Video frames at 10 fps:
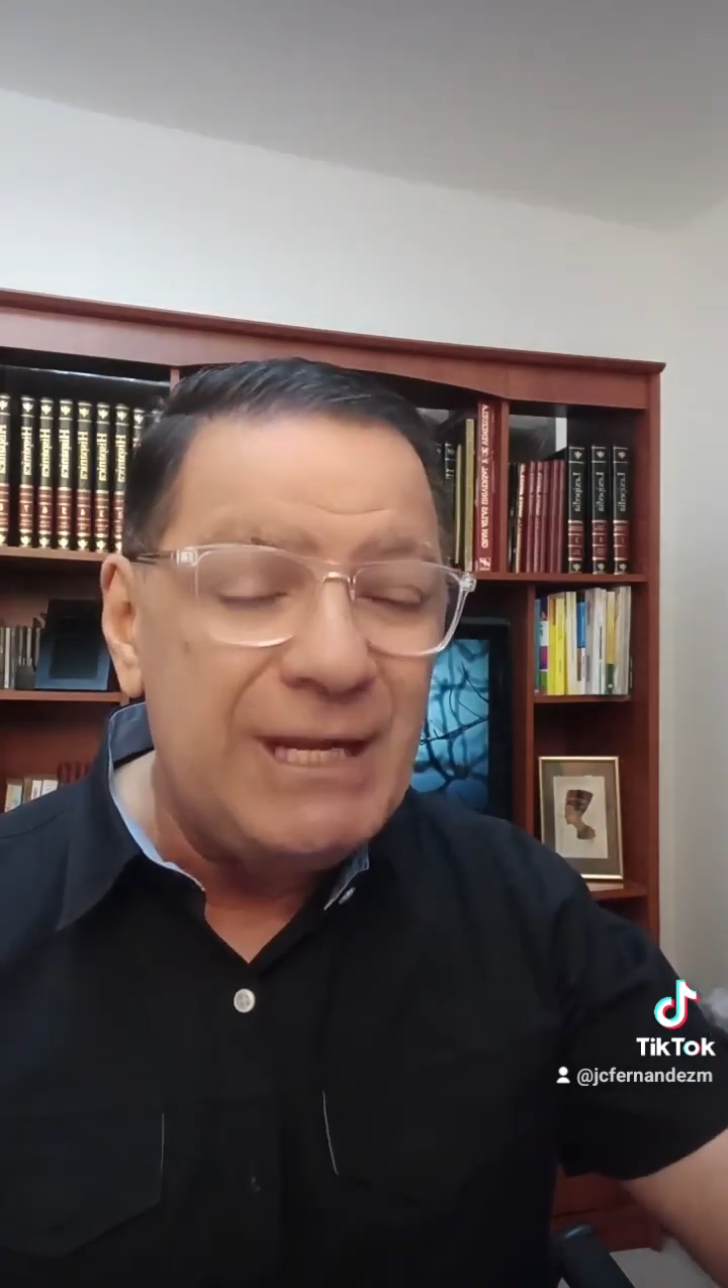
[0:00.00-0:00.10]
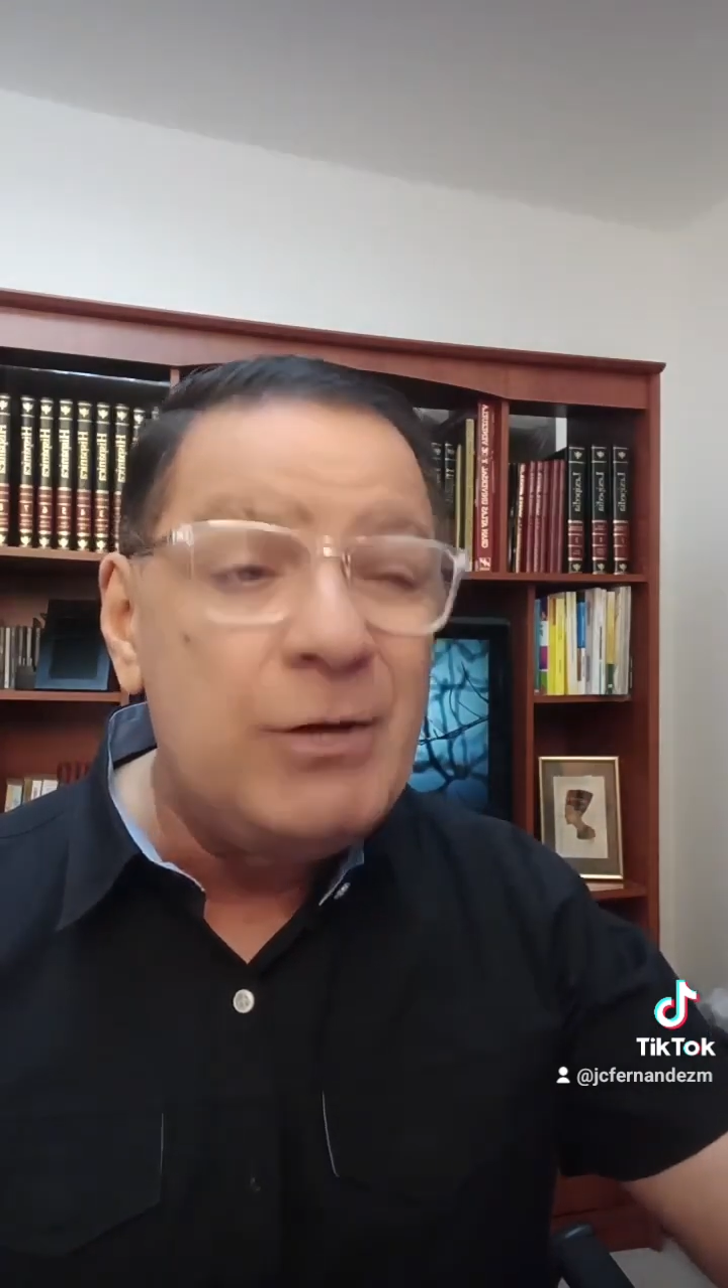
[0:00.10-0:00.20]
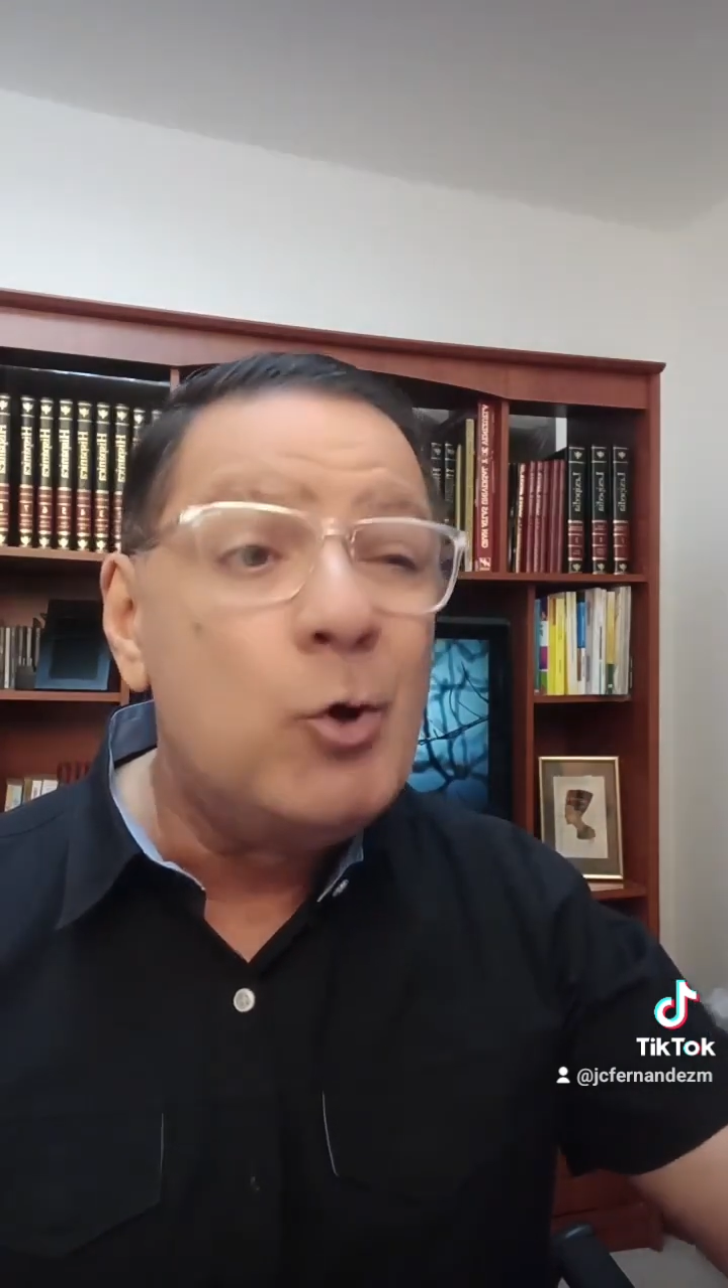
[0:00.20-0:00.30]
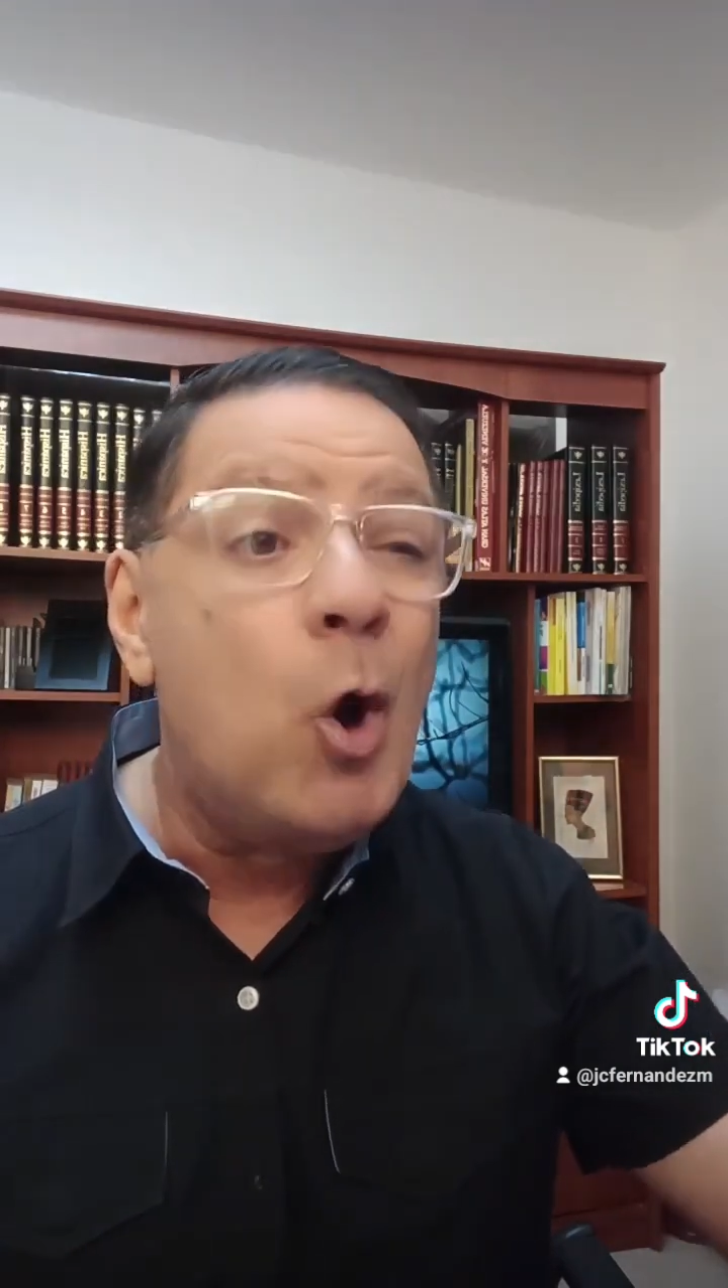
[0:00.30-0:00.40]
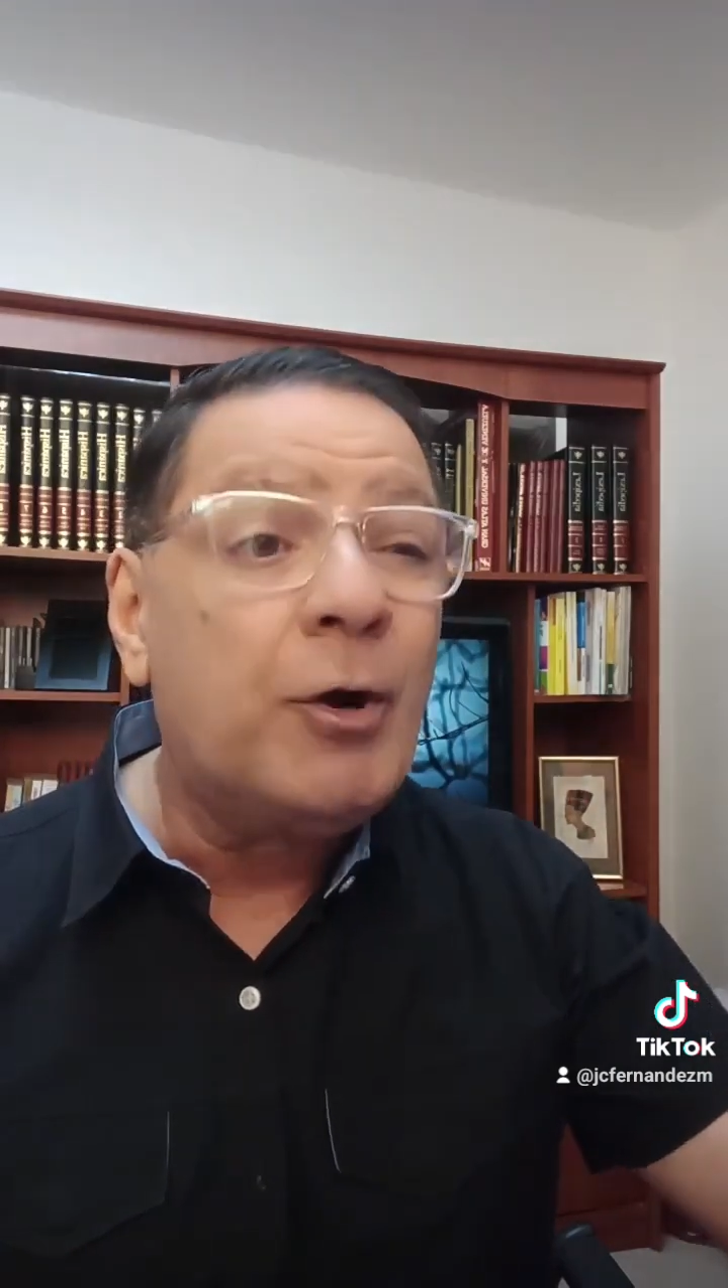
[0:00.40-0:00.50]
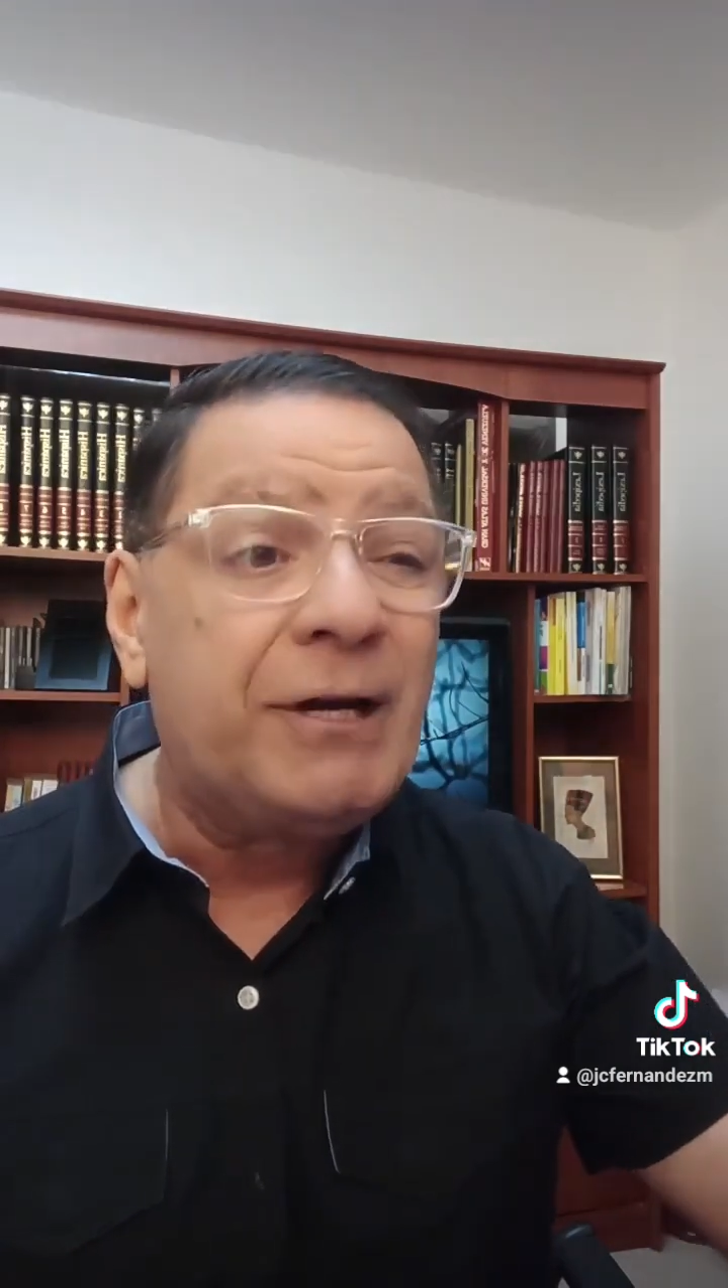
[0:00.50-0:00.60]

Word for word: y no